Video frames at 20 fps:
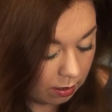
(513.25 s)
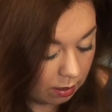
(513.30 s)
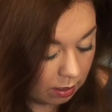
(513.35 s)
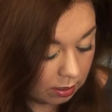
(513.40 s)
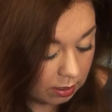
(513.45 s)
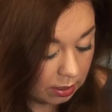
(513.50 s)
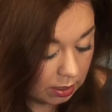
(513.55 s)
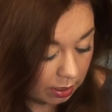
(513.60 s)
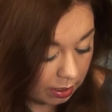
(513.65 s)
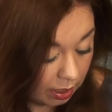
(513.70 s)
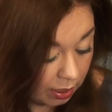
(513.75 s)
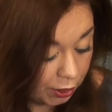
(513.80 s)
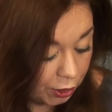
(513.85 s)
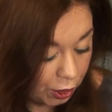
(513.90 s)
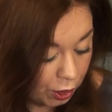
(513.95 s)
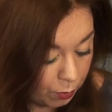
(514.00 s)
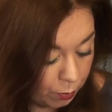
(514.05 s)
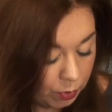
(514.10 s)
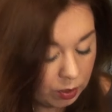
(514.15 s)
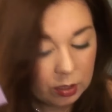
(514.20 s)

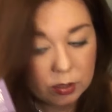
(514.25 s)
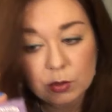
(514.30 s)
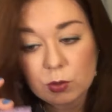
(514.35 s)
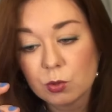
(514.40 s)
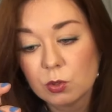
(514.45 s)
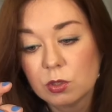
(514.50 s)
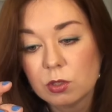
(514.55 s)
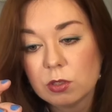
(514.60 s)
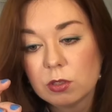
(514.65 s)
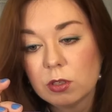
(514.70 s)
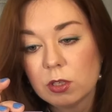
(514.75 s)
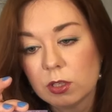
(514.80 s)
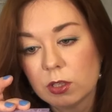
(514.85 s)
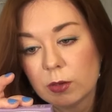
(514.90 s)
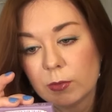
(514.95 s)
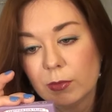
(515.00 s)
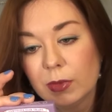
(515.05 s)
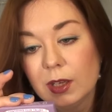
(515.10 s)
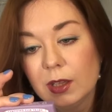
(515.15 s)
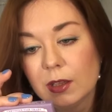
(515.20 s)
настоящее мыло, то есть
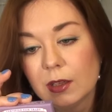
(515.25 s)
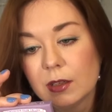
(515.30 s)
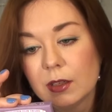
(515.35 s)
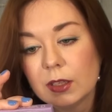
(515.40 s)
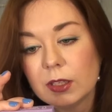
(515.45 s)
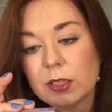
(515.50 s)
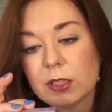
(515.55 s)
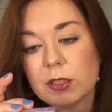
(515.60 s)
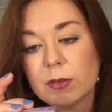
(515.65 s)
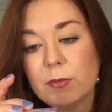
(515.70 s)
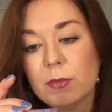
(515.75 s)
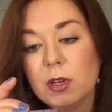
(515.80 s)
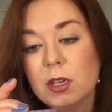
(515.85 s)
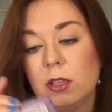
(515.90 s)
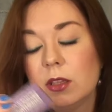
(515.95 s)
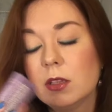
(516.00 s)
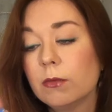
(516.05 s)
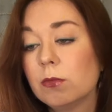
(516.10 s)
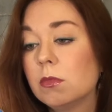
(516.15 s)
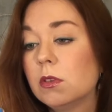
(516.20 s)
это мыло с
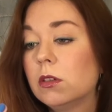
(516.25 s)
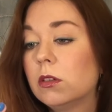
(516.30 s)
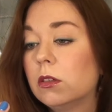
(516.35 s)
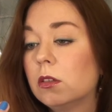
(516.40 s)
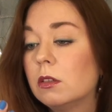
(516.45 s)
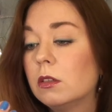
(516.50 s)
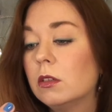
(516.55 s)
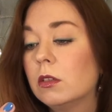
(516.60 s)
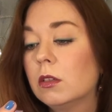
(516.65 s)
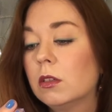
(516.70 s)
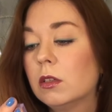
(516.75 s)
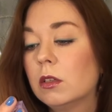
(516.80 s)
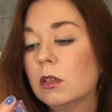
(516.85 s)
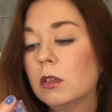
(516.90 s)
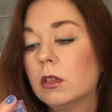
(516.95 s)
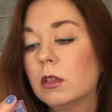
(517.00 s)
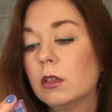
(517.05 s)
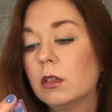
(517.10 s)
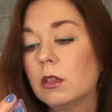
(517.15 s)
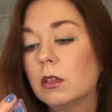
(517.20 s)
мылом.
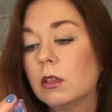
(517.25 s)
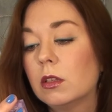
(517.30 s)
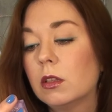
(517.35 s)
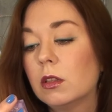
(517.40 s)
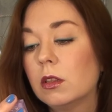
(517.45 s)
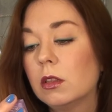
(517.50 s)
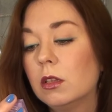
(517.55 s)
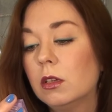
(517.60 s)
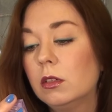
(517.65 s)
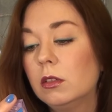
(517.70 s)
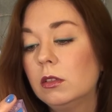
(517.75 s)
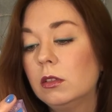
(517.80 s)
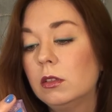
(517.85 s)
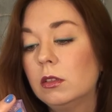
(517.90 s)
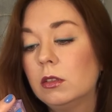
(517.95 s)
Да?